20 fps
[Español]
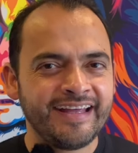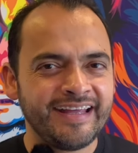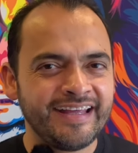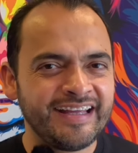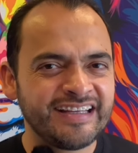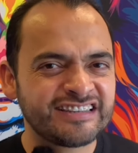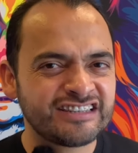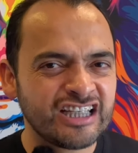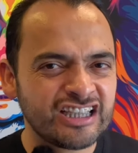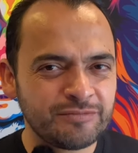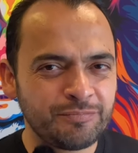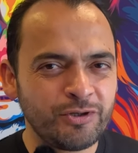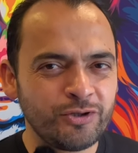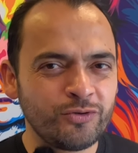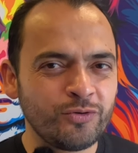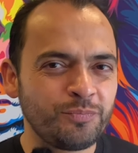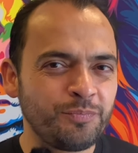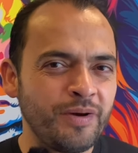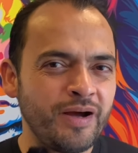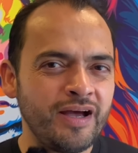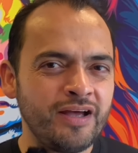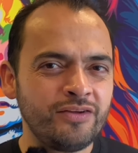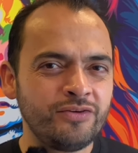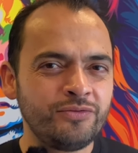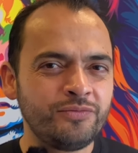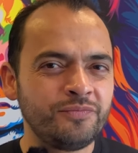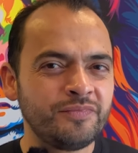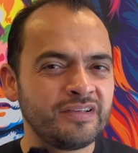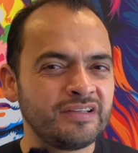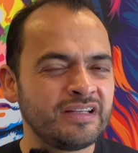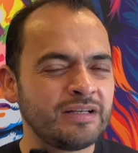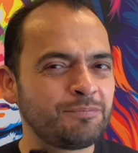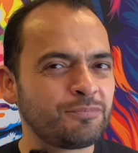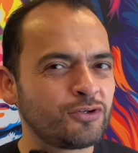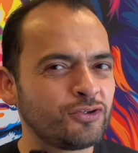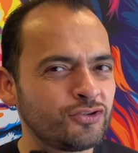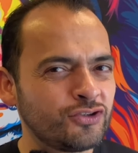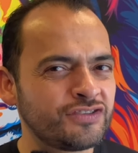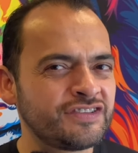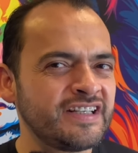estás preocupado, de
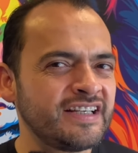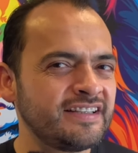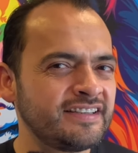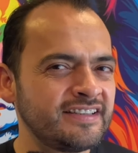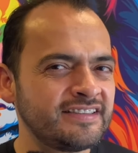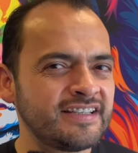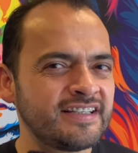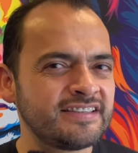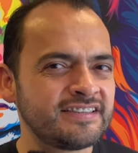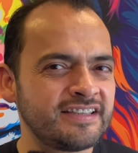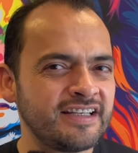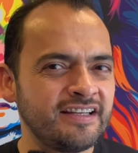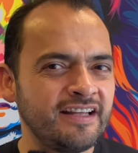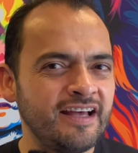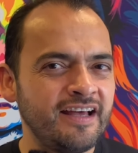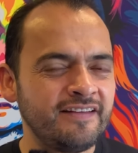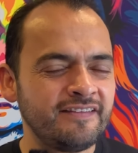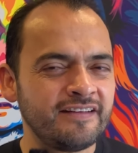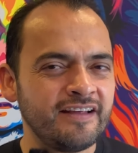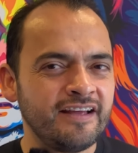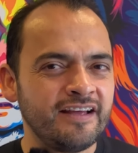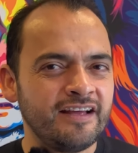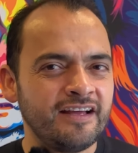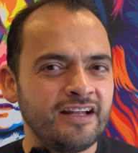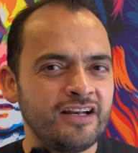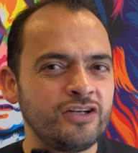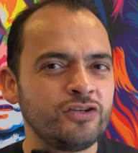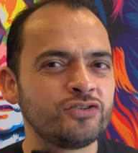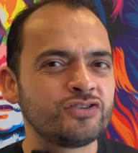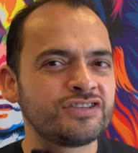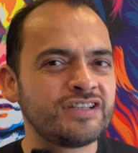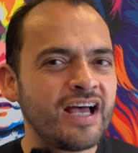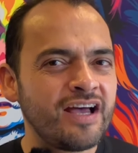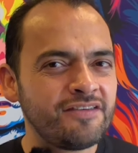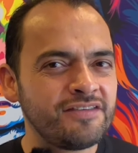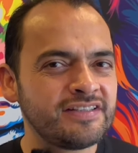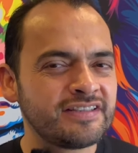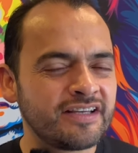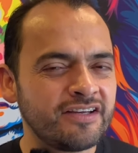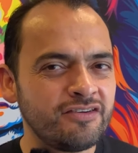pronto sientes ansiedad, no
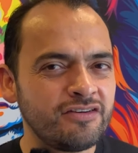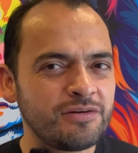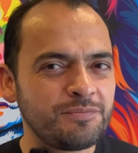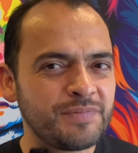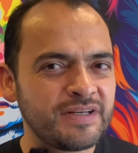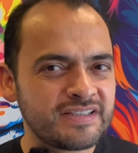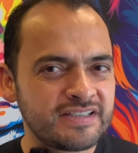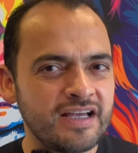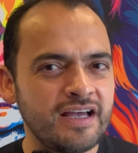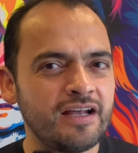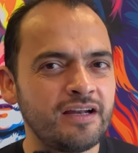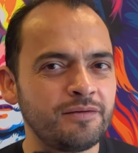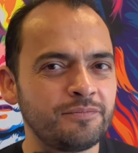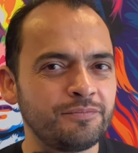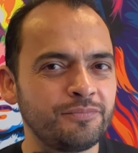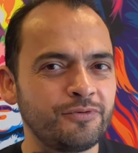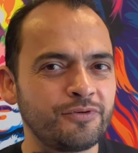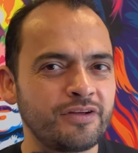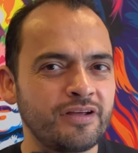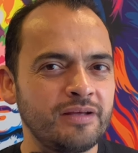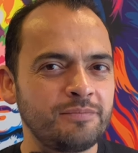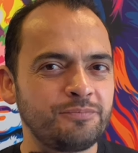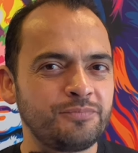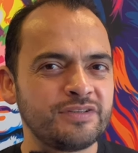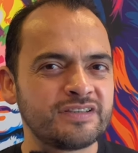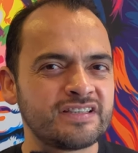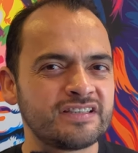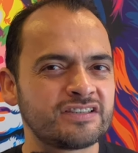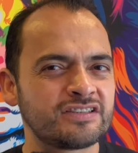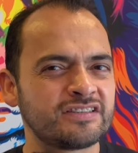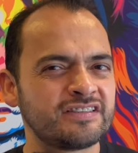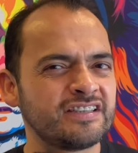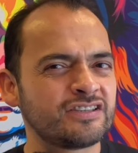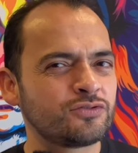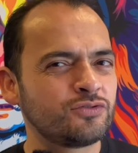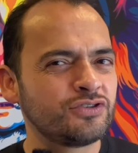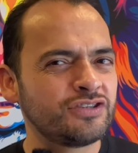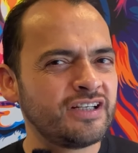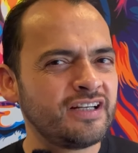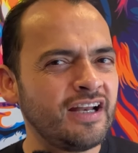sabes qué va a pasar, porque pues se
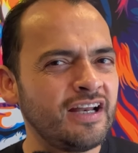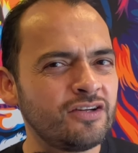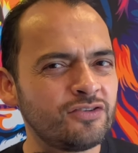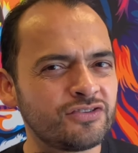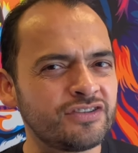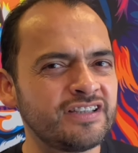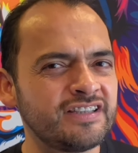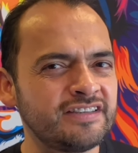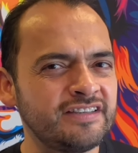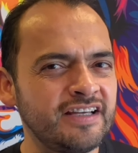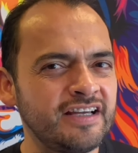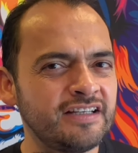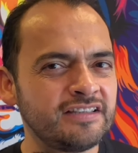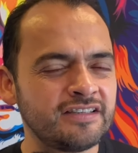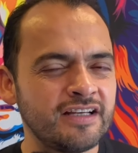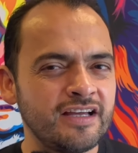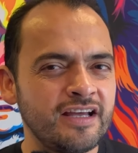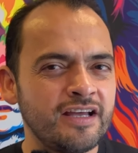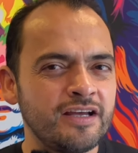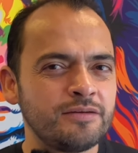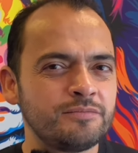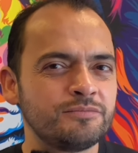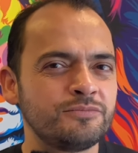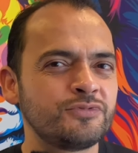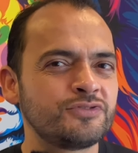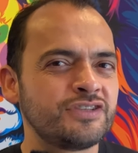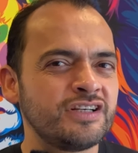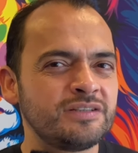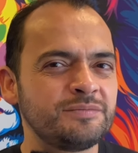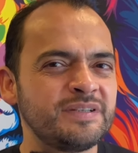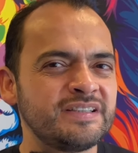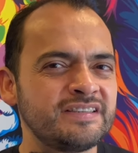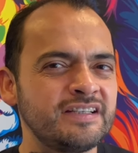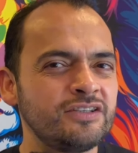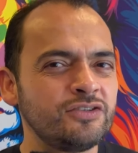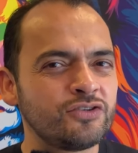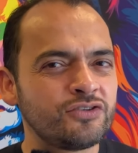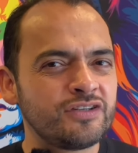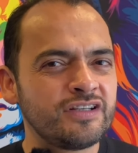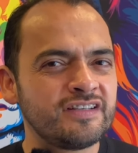escuchan en las noticias muchas
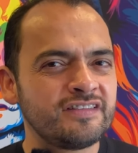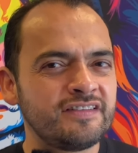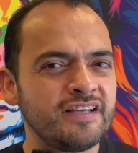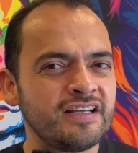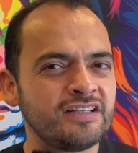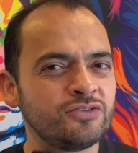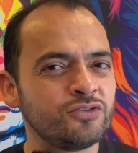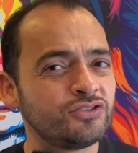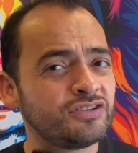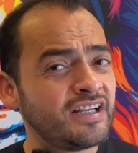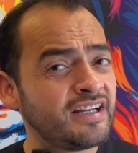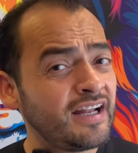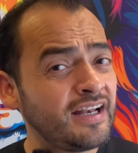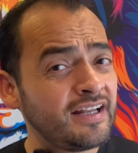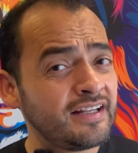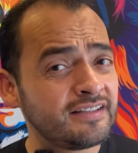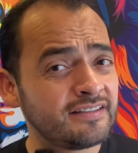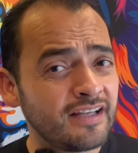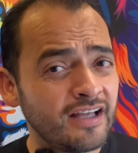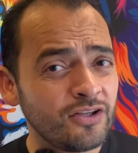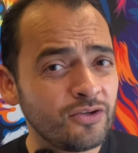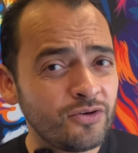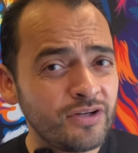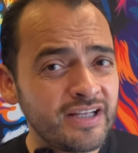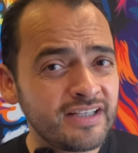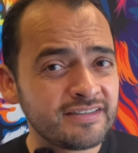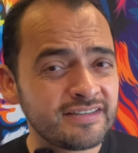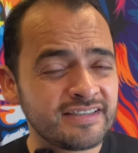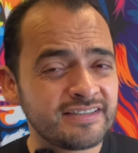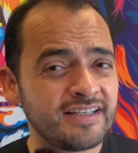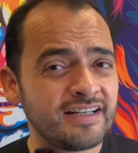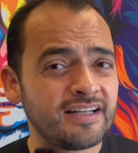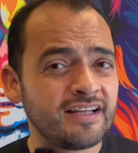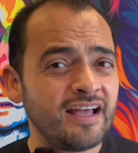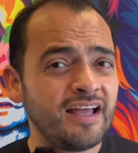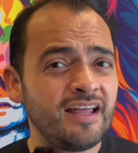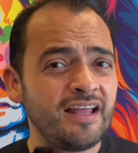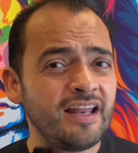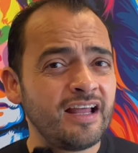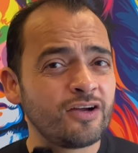veces noticias no tan alentadoras
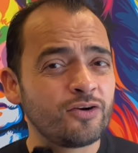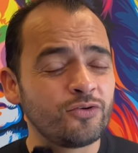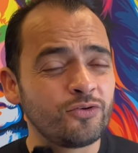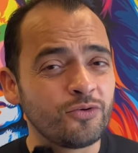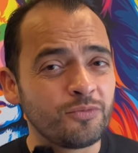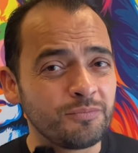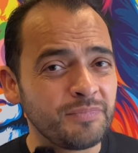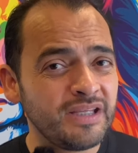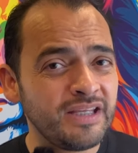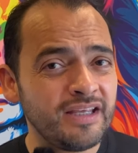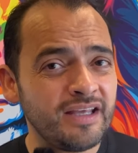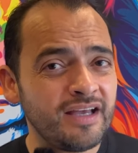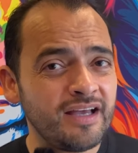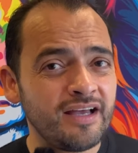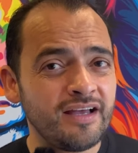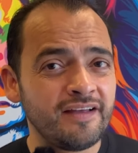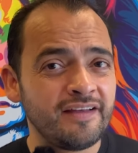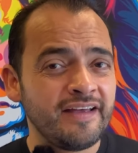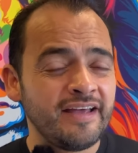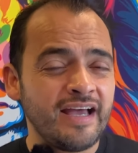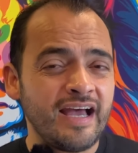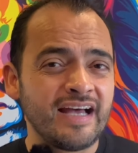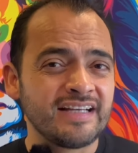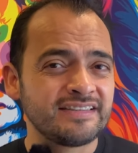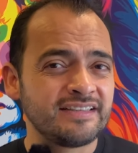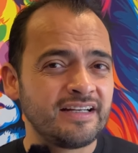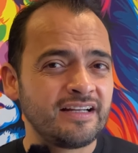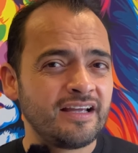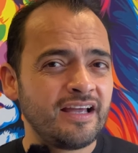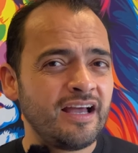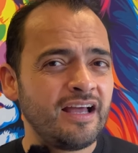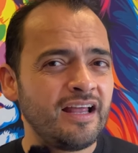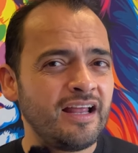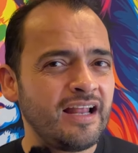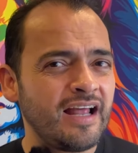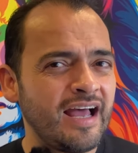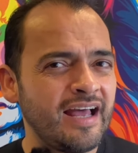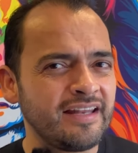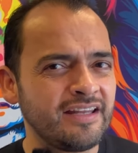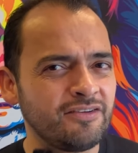acerca de la economía,
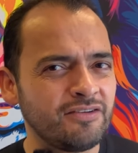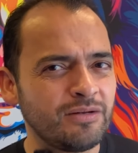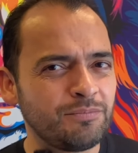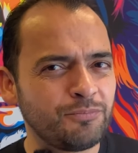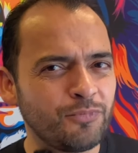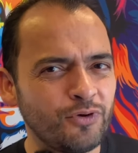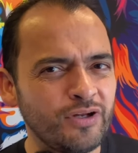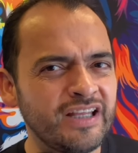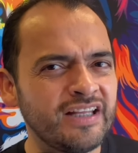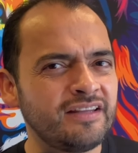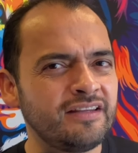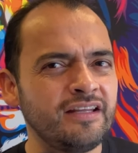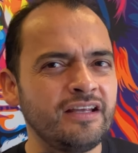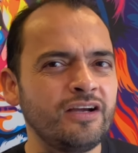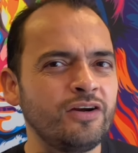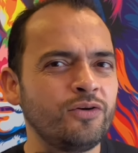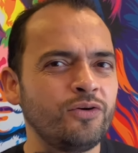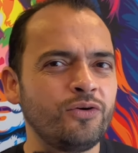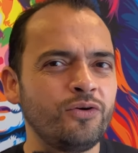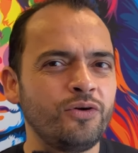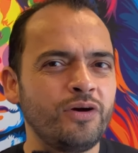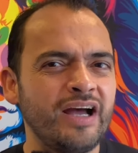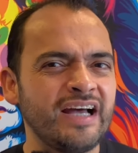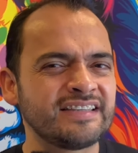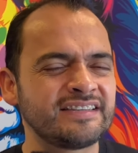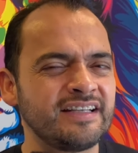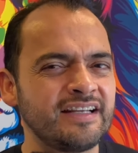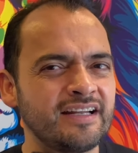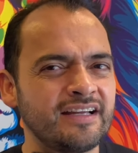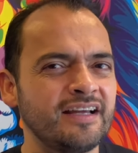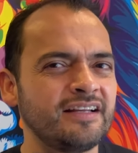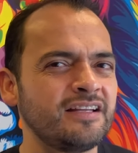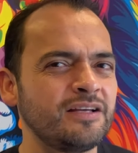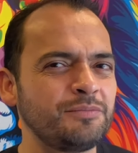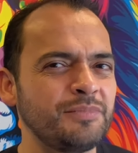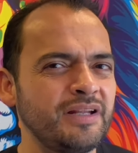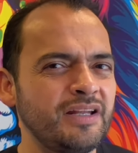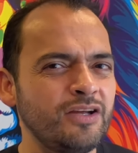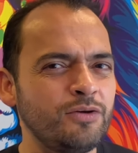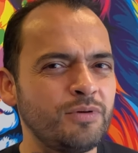acerca a nivel político, acerca
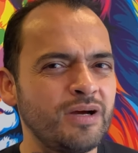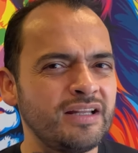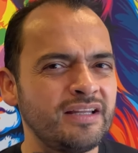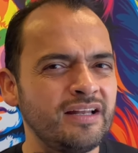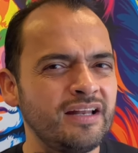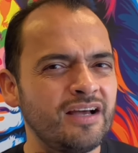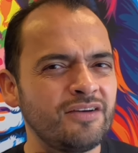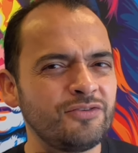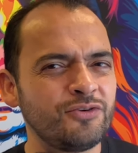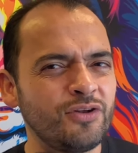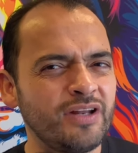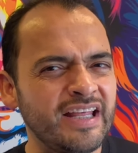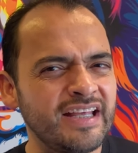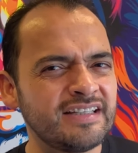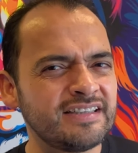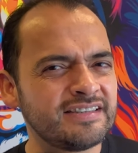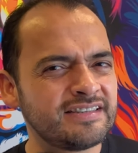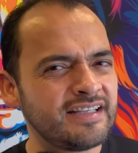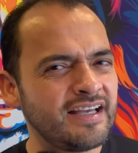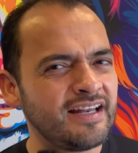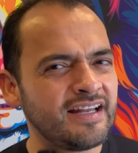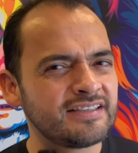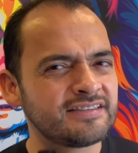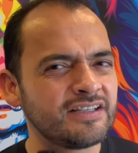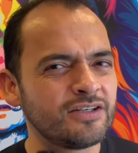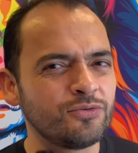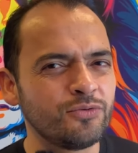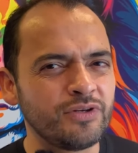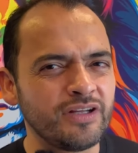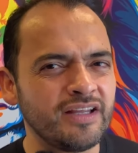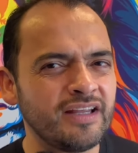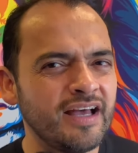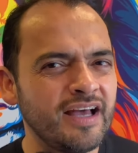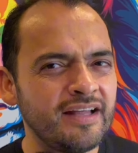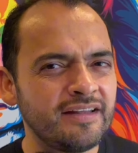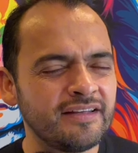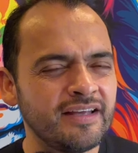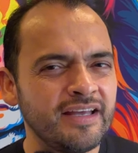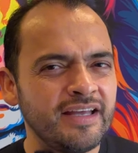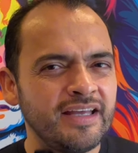también igual de la violencia, de la
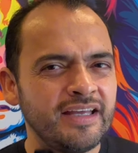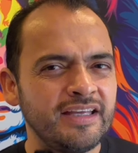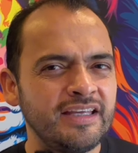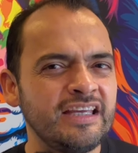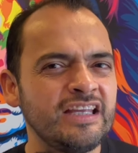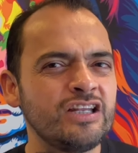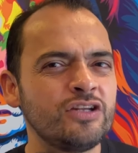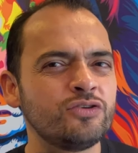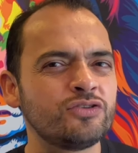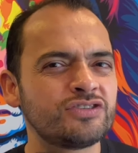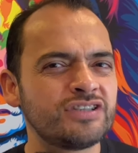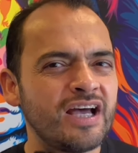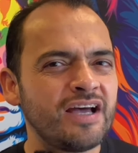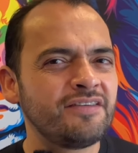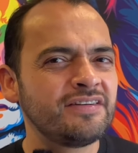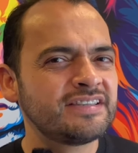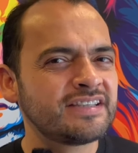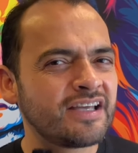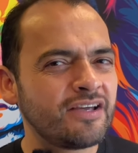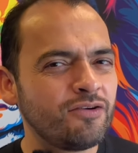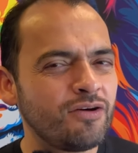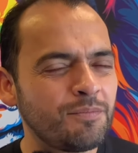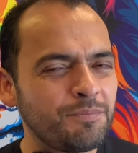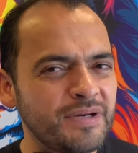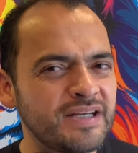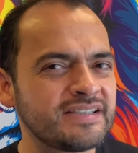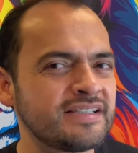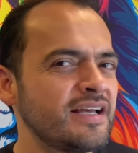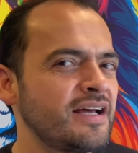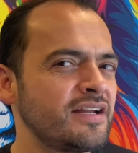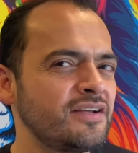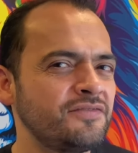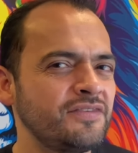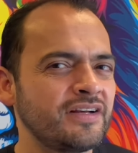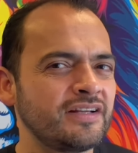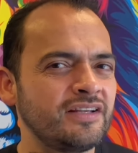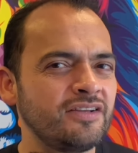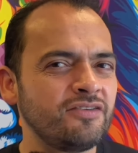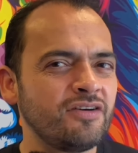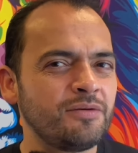seguridad, y no sabes qué va a pasar
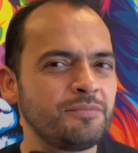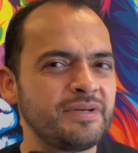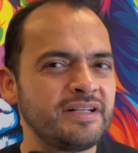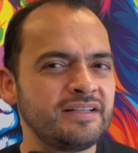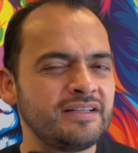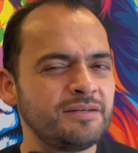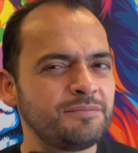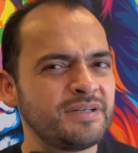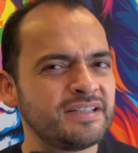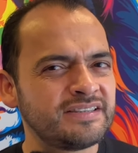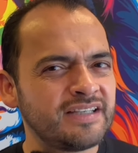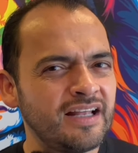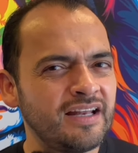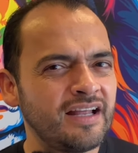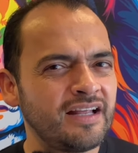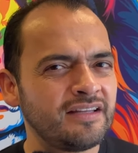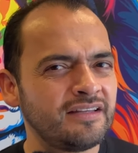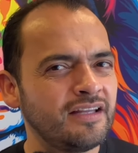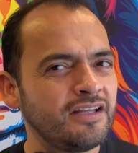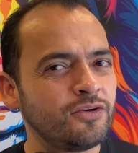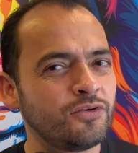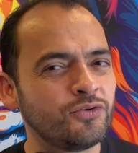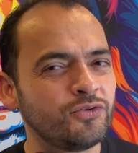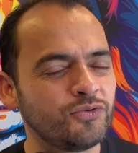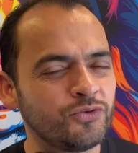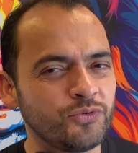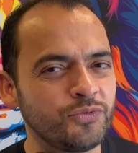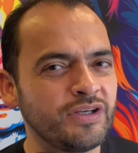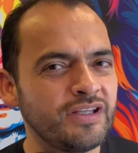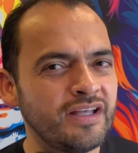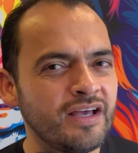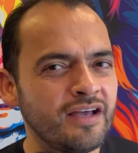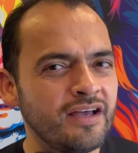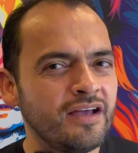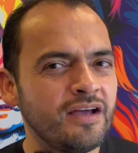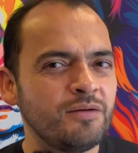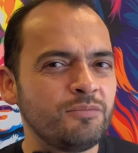efectivamente más adelante con tu vida.